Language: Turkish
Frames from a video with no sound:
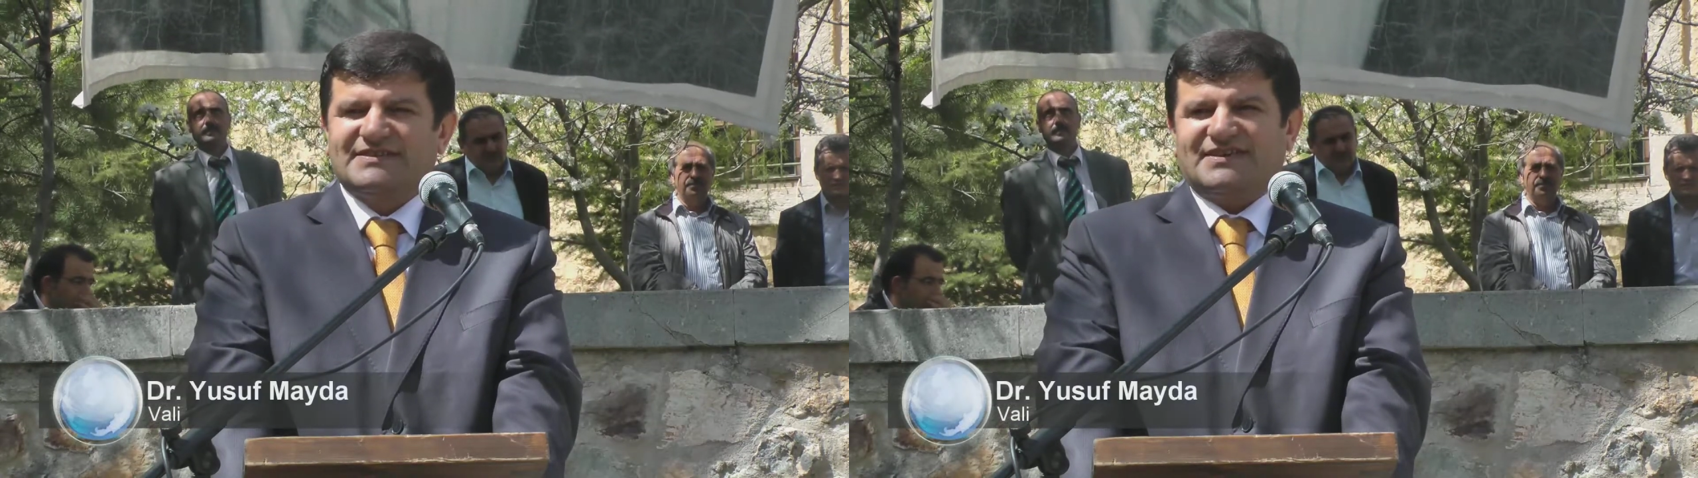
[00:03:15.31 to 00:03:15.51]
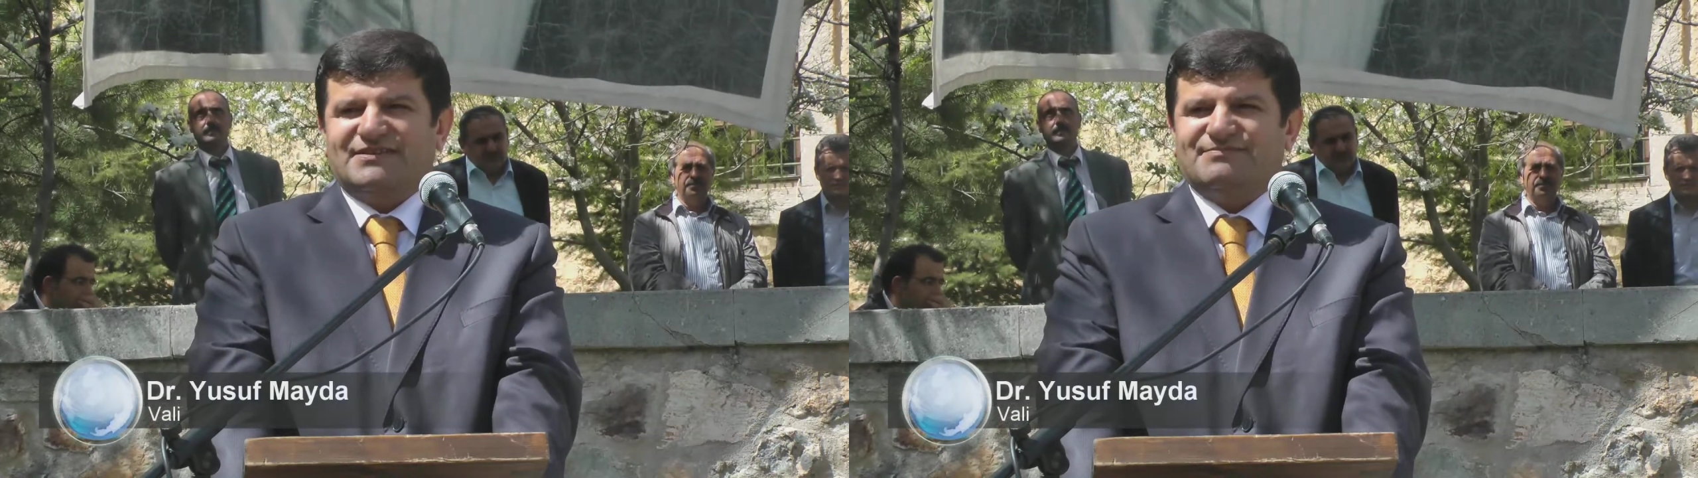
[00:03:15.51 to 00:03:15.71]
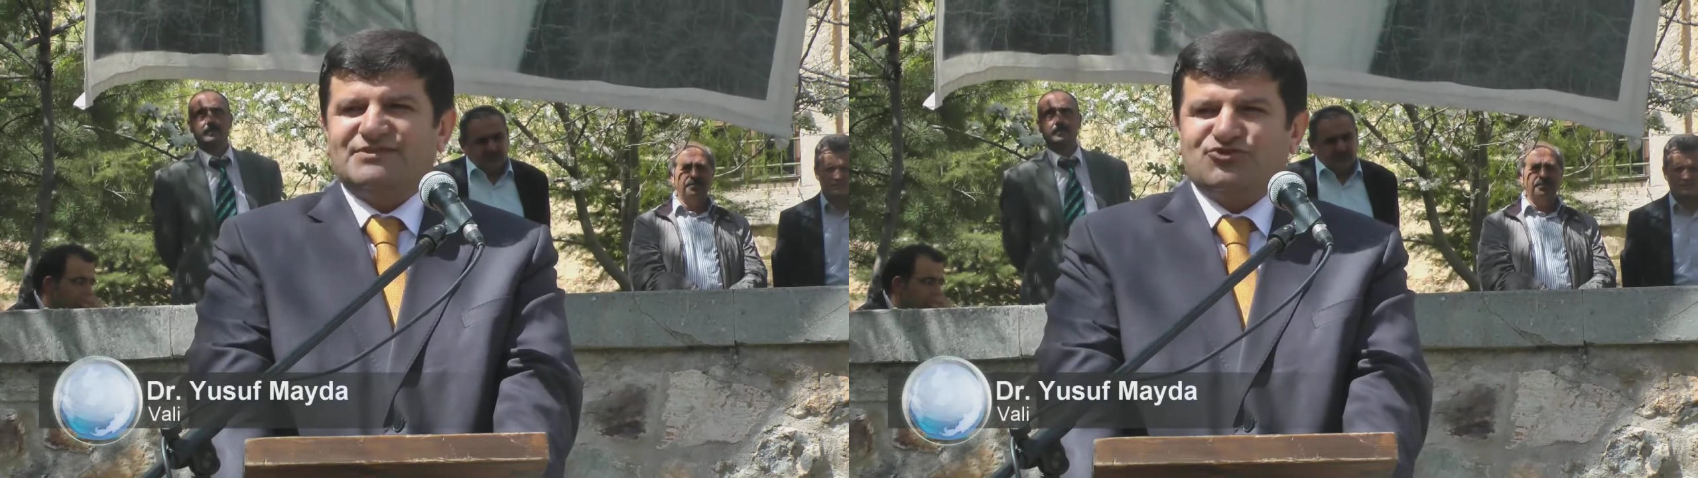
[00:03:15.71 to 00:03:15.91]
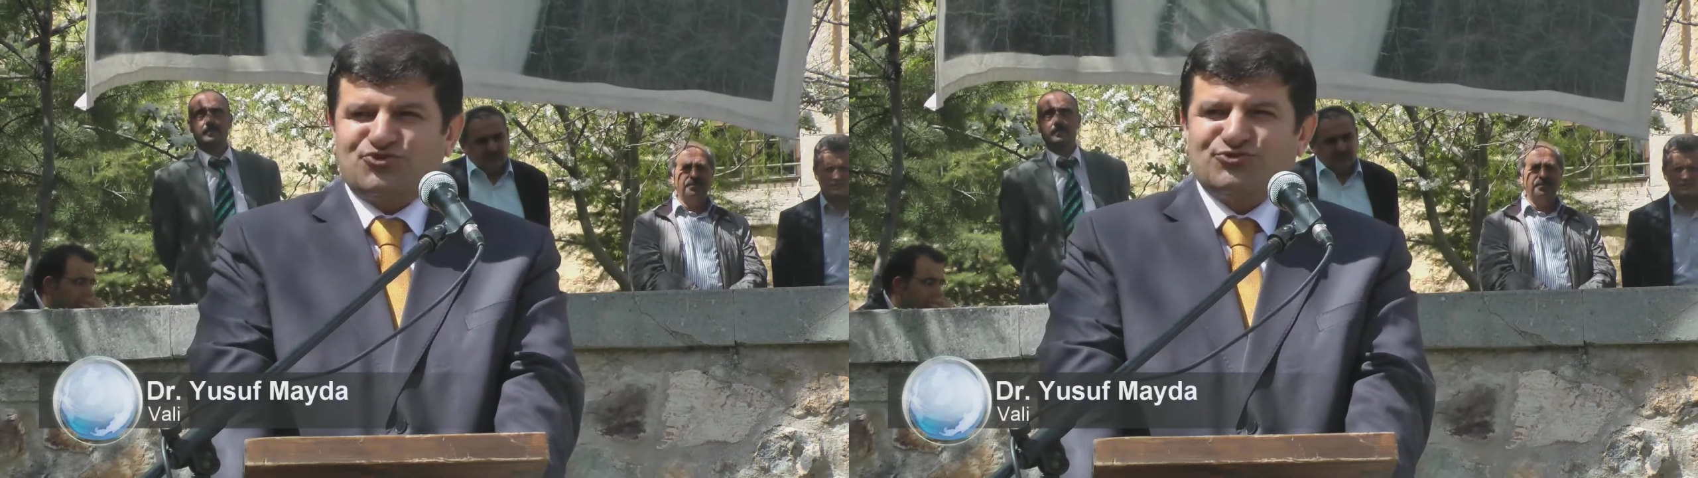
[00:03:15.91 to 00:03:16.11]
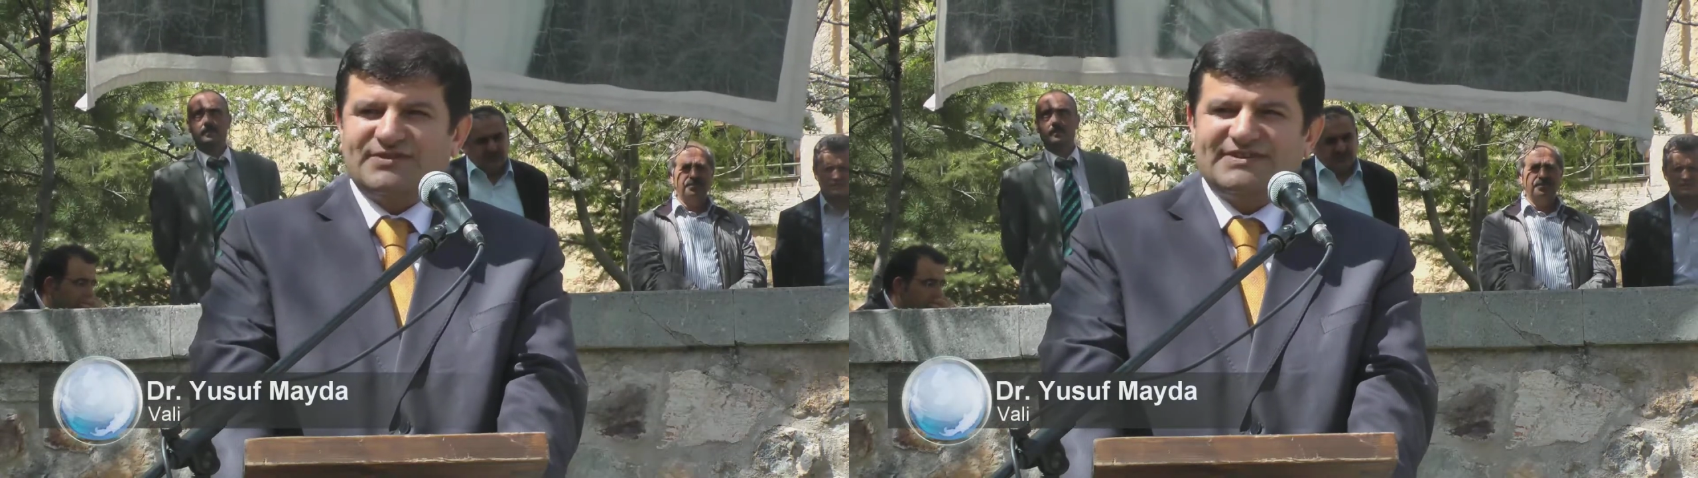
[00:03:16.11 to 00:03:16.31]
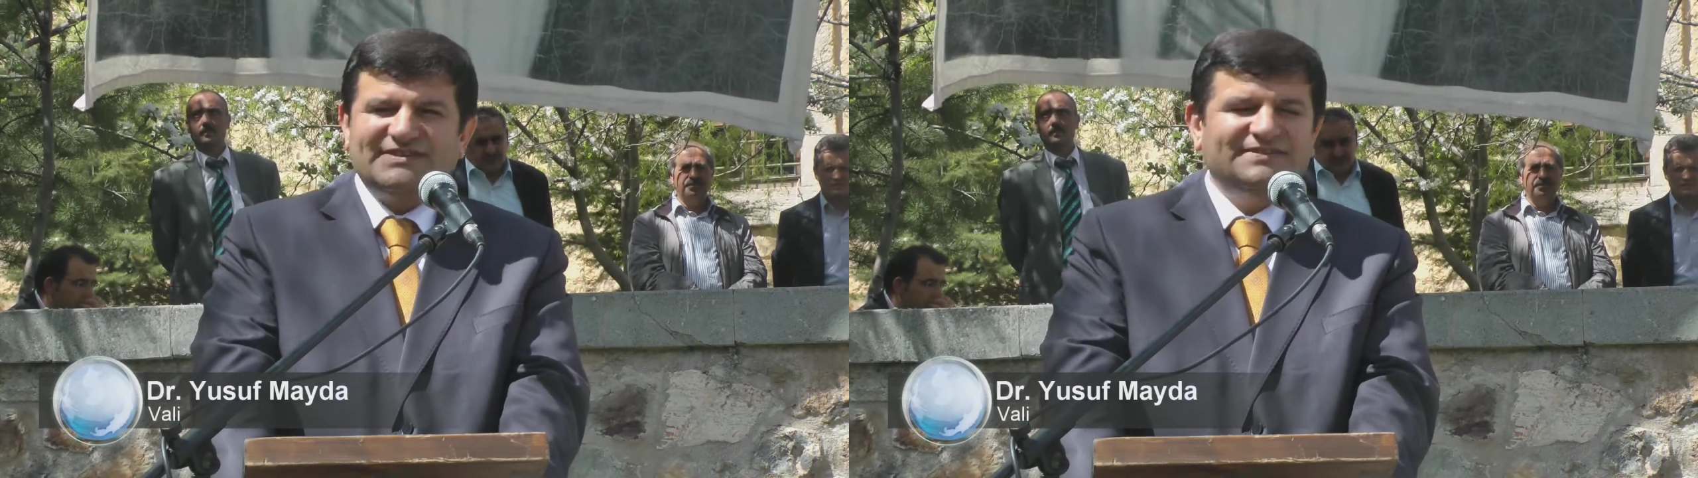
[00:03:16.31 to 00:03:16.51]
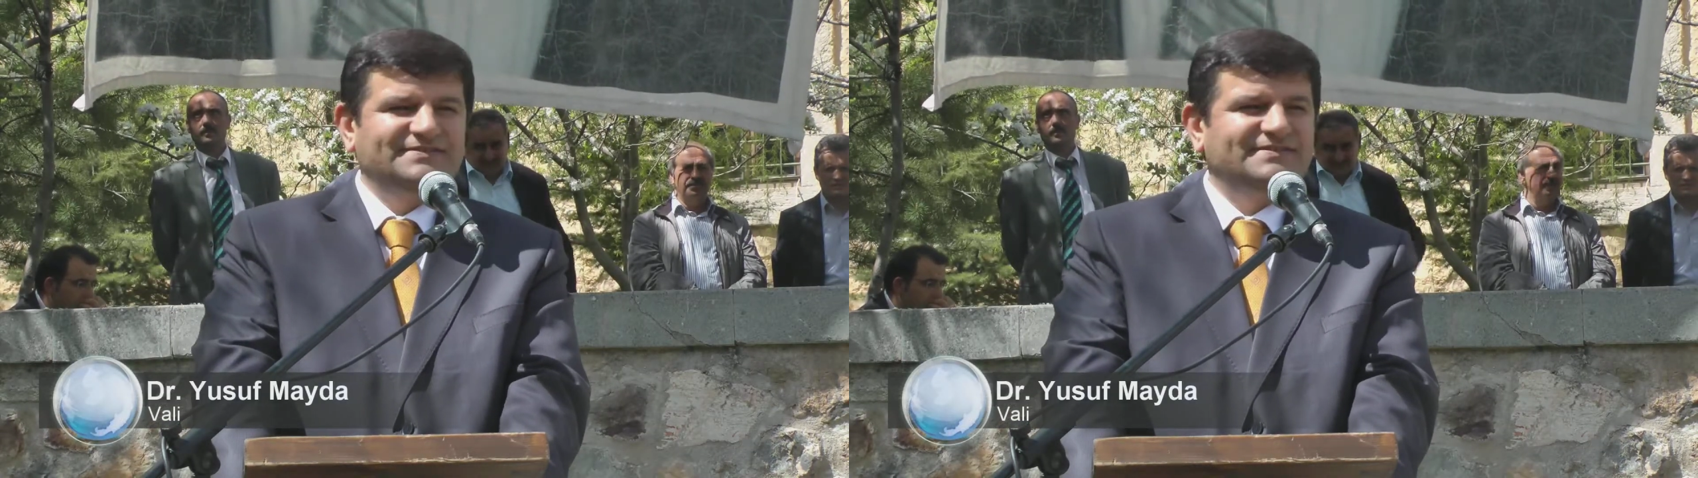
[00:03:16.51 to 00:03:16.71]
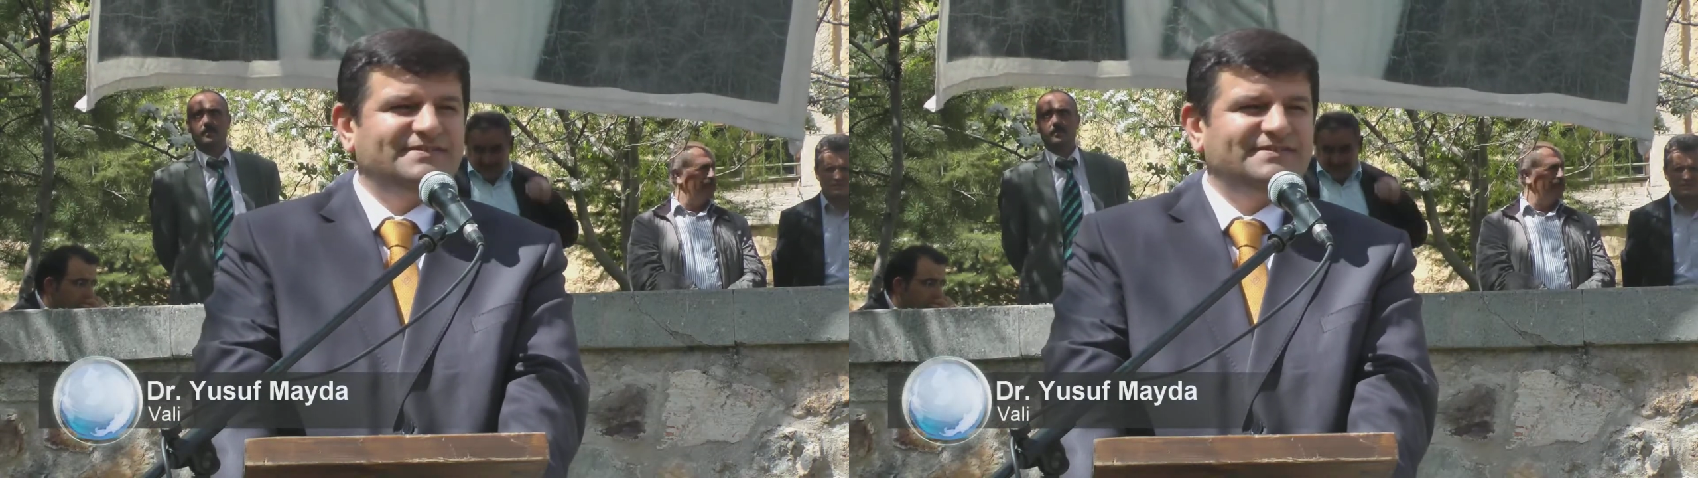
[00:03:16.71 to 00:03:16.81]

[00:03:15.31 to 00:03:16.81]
tabiri şu idi.